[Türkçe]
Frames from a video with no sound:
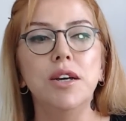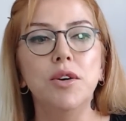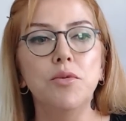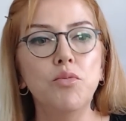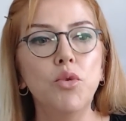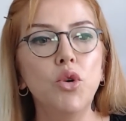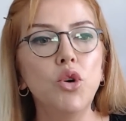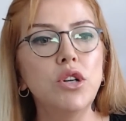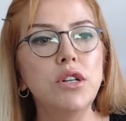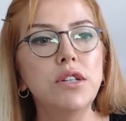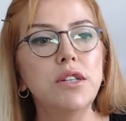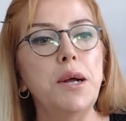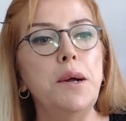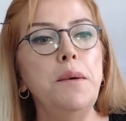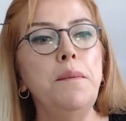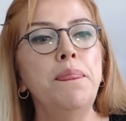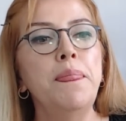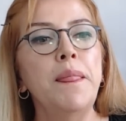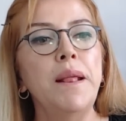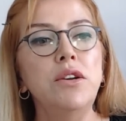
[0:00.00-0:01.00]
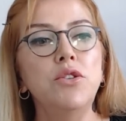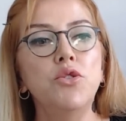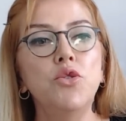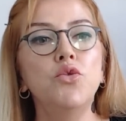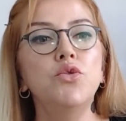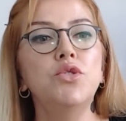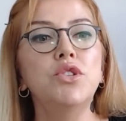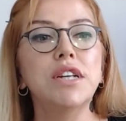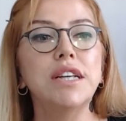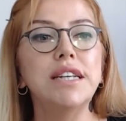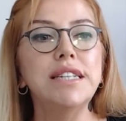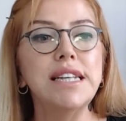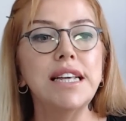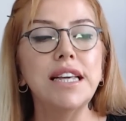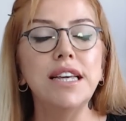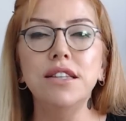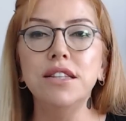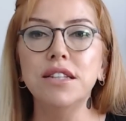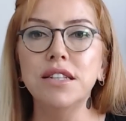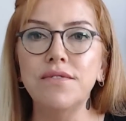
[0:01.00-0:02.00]
Bu arada yönetici
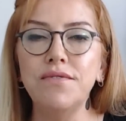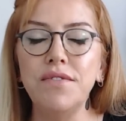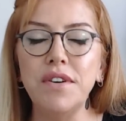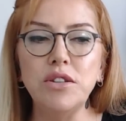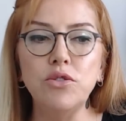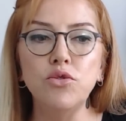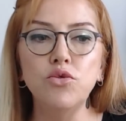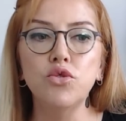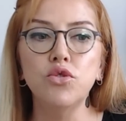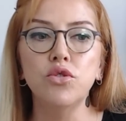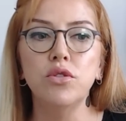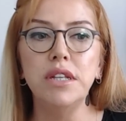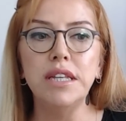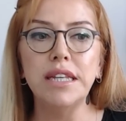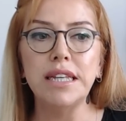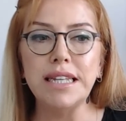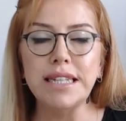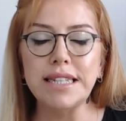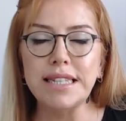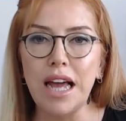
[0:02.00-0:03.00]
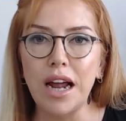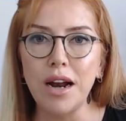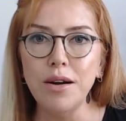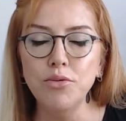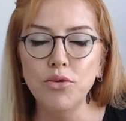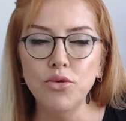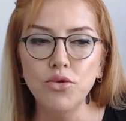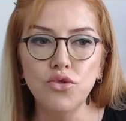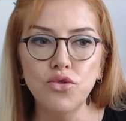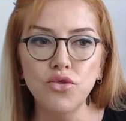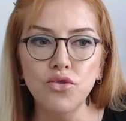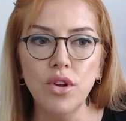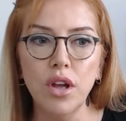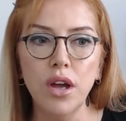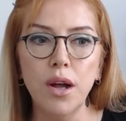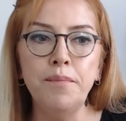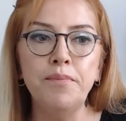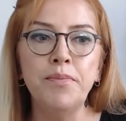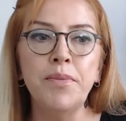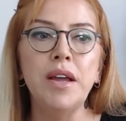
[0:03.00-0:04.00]
gezegeniniz Venüs ikizler
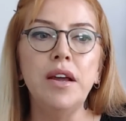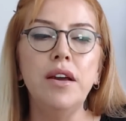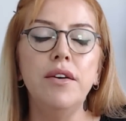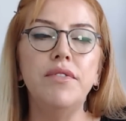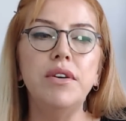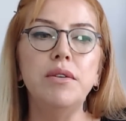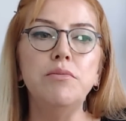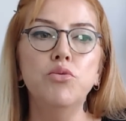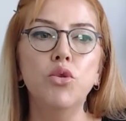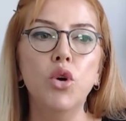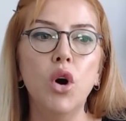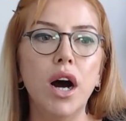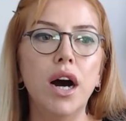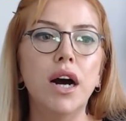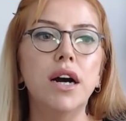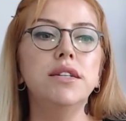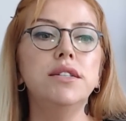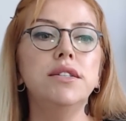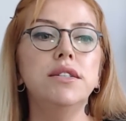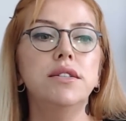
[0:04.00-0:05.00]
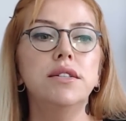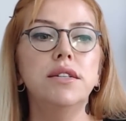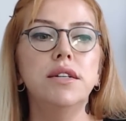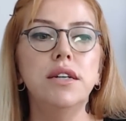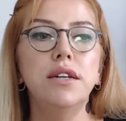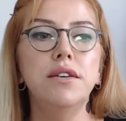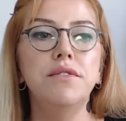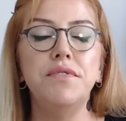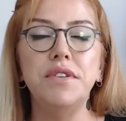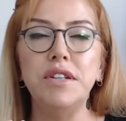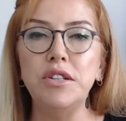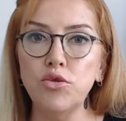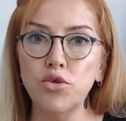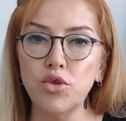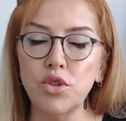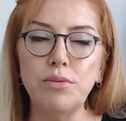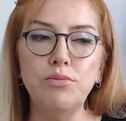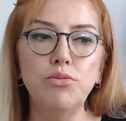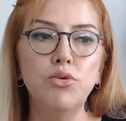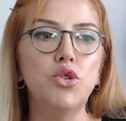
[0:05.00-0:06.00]
burcunda ve bu ay e,
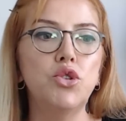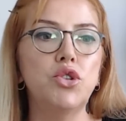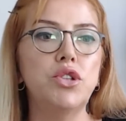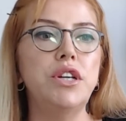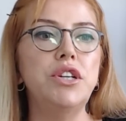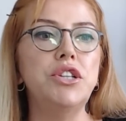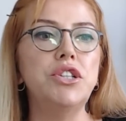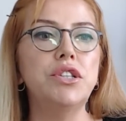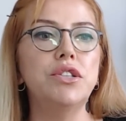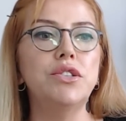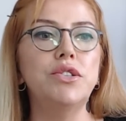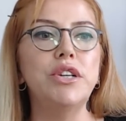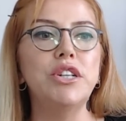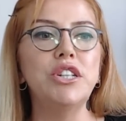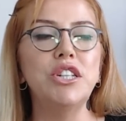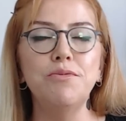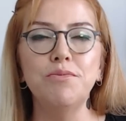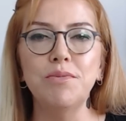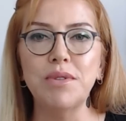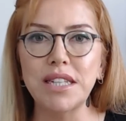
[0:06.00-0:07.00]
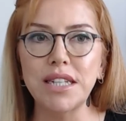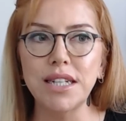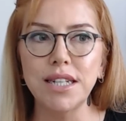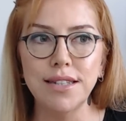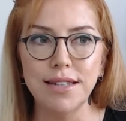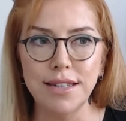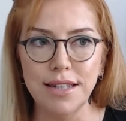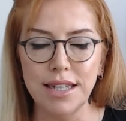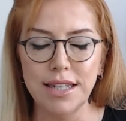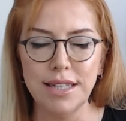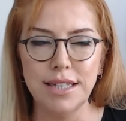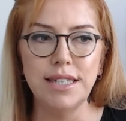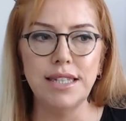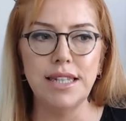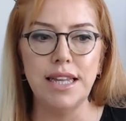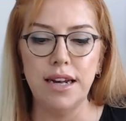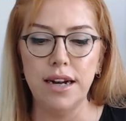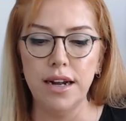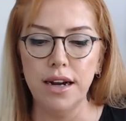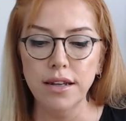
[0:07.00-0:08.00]
Venüs de burç değiştirecek. Şimdi sırasıyla
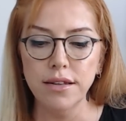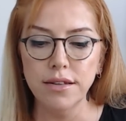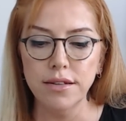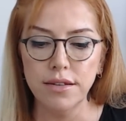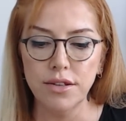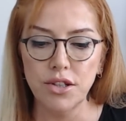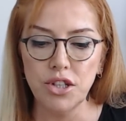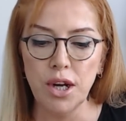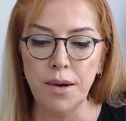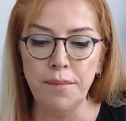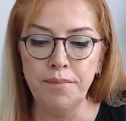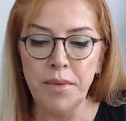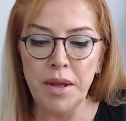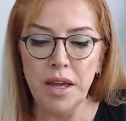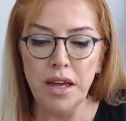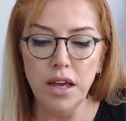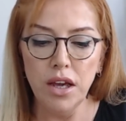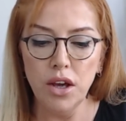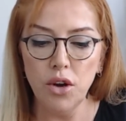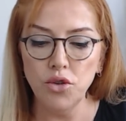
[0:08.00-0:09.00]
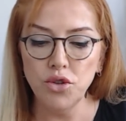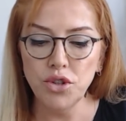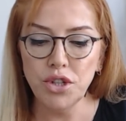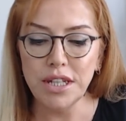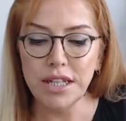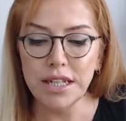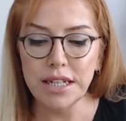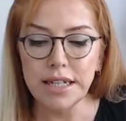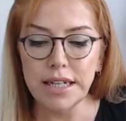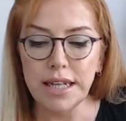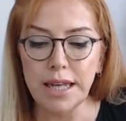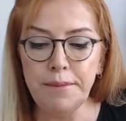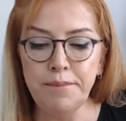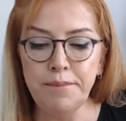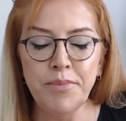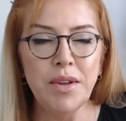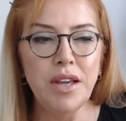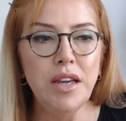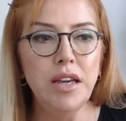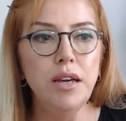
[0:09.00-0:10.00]
sizlere anlatacağım. Öncelikle
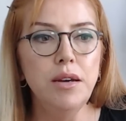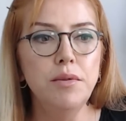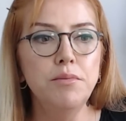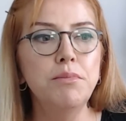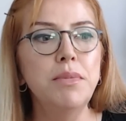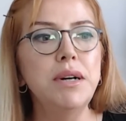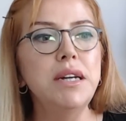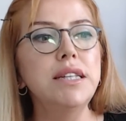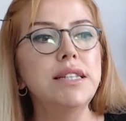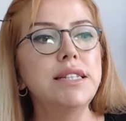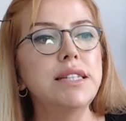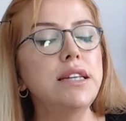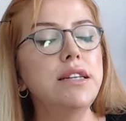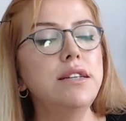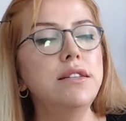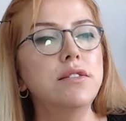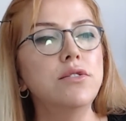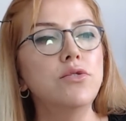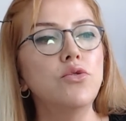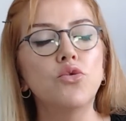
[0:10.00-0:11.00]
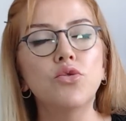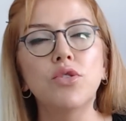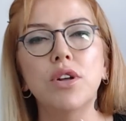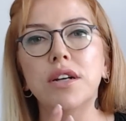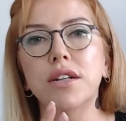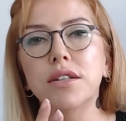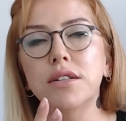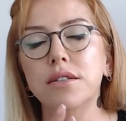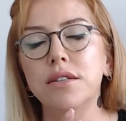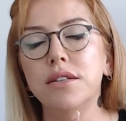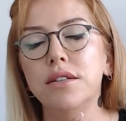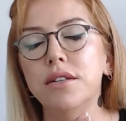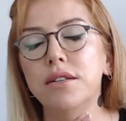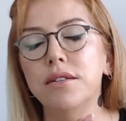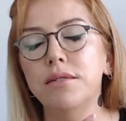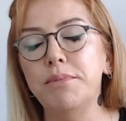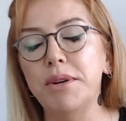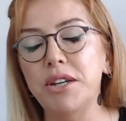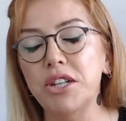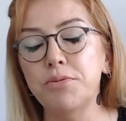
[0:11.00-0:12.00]
Mayıs ayının 16,
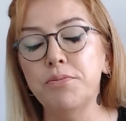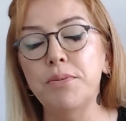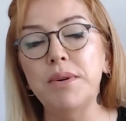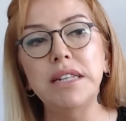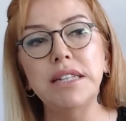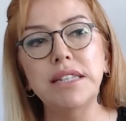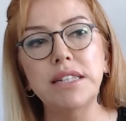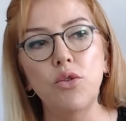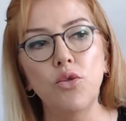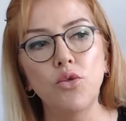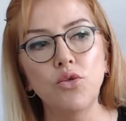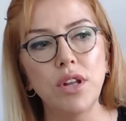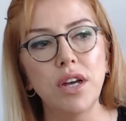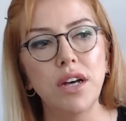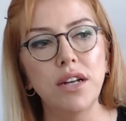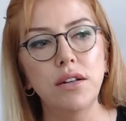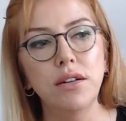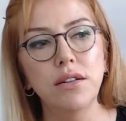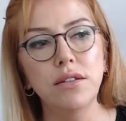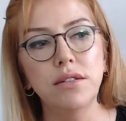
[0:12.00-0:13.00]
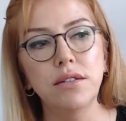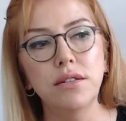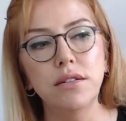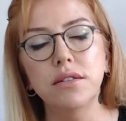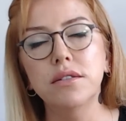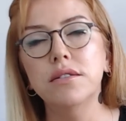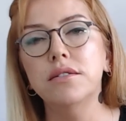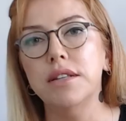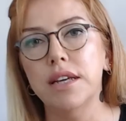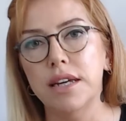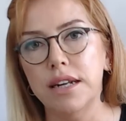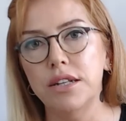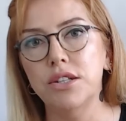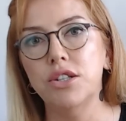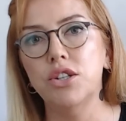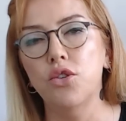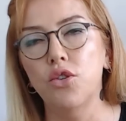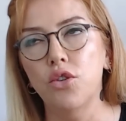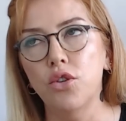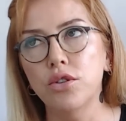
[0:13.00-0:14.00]
5 e, Mayıs'ta 16
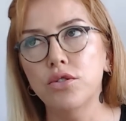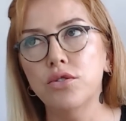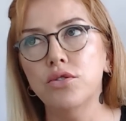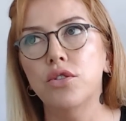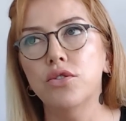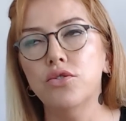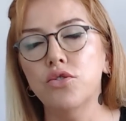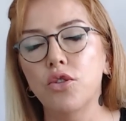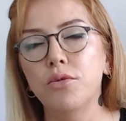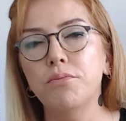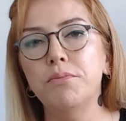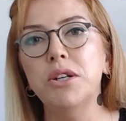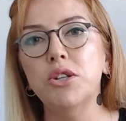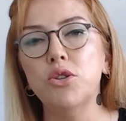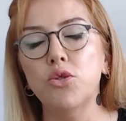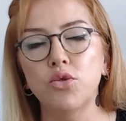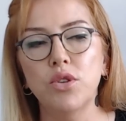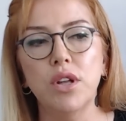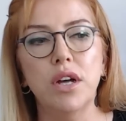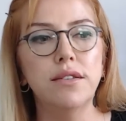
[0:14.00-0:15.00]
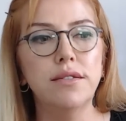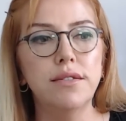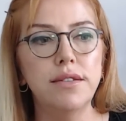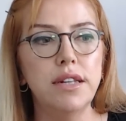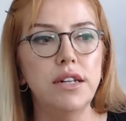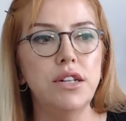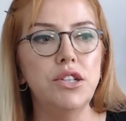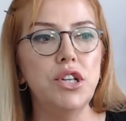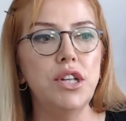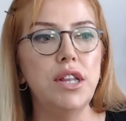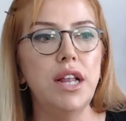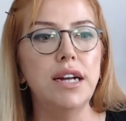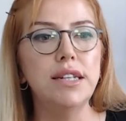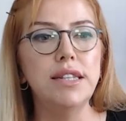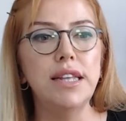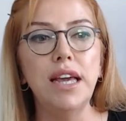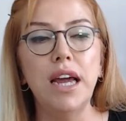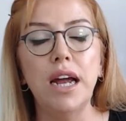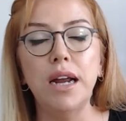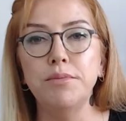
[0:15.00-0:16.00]
derece 14, 15, 16 derecelerde
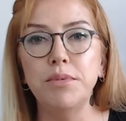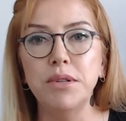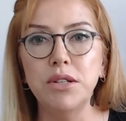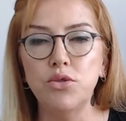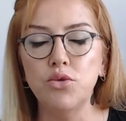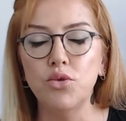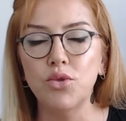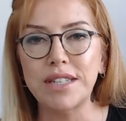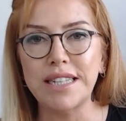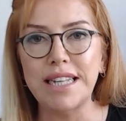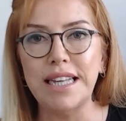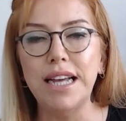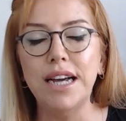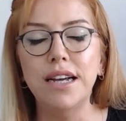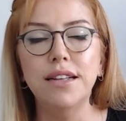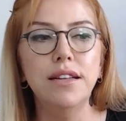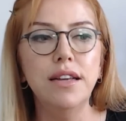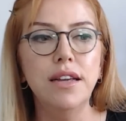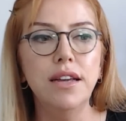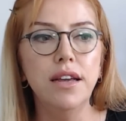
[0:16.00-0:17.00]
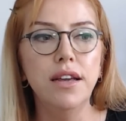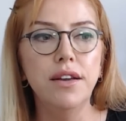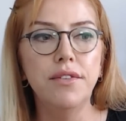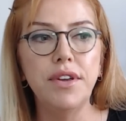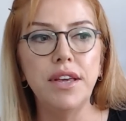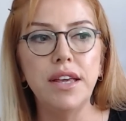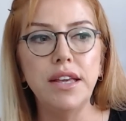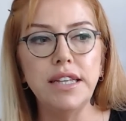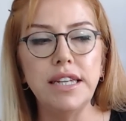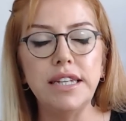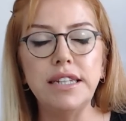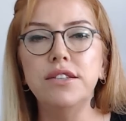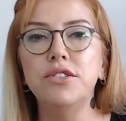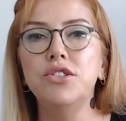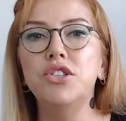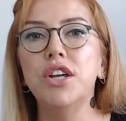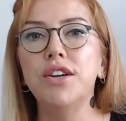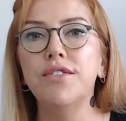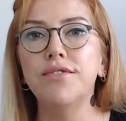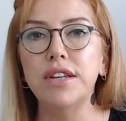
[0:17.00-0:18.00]
eğer bir yükselen ve
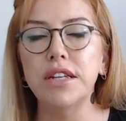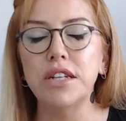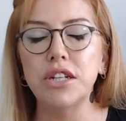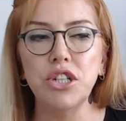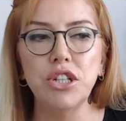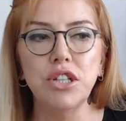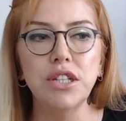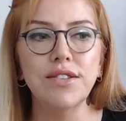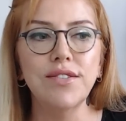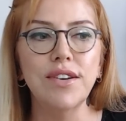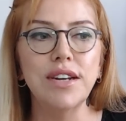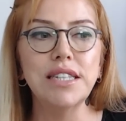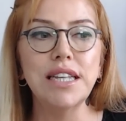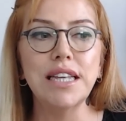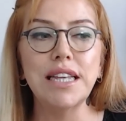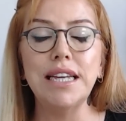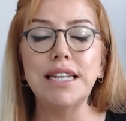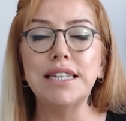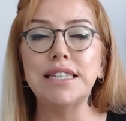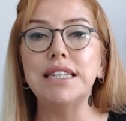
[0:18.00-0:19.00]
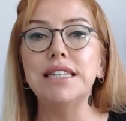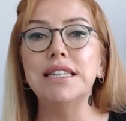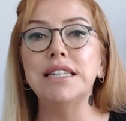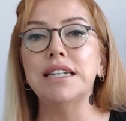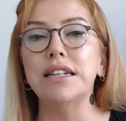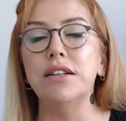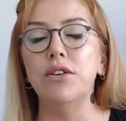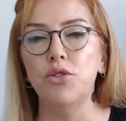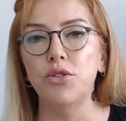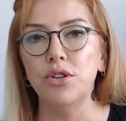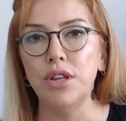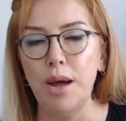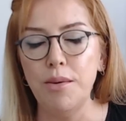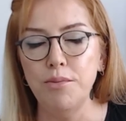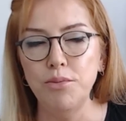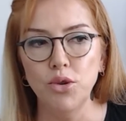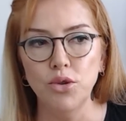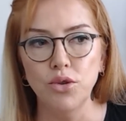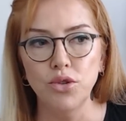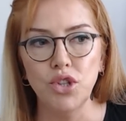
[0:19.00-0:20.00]
7. ev girişiniz varsa kesinlikle
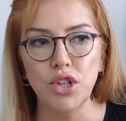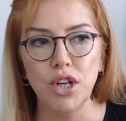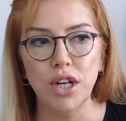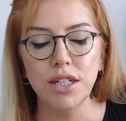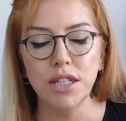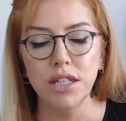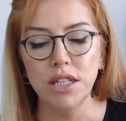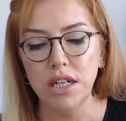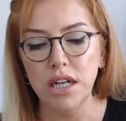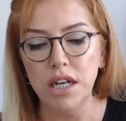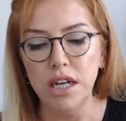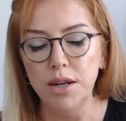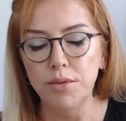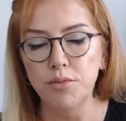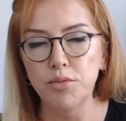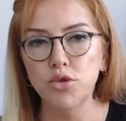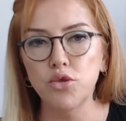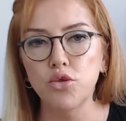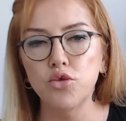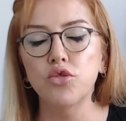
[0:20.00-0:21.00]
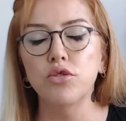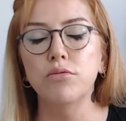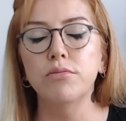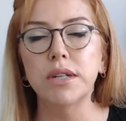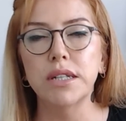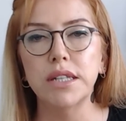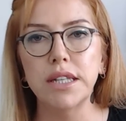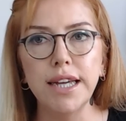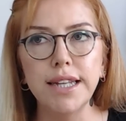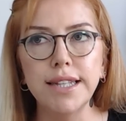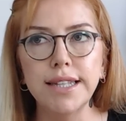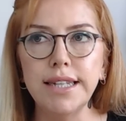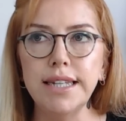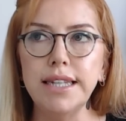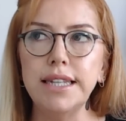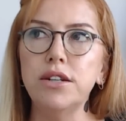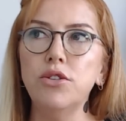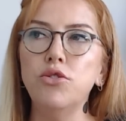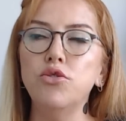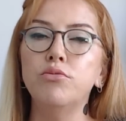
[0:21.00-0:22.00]
önemli olacaktır. Bu tutulma
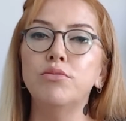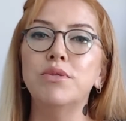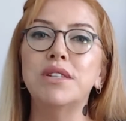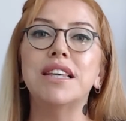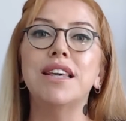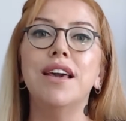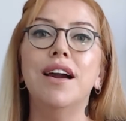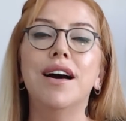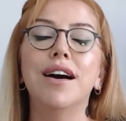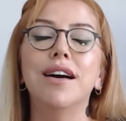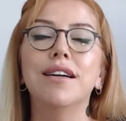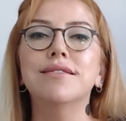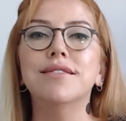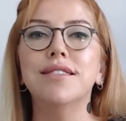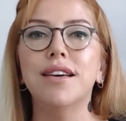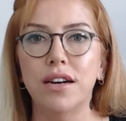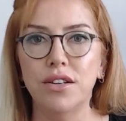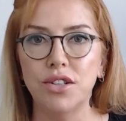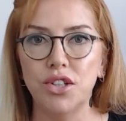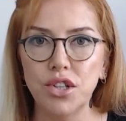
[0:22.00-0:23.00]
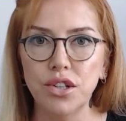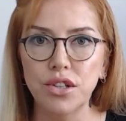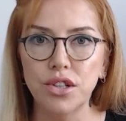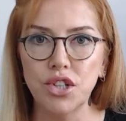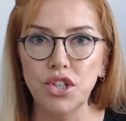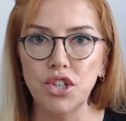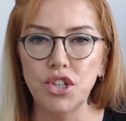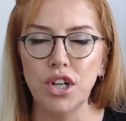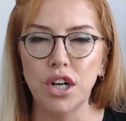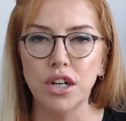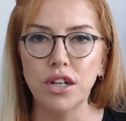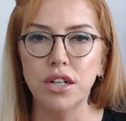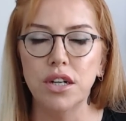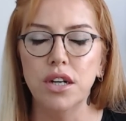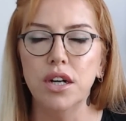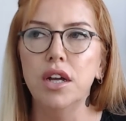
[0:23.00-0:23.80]
etkileri önümüzdeki 6 ay çalışacak.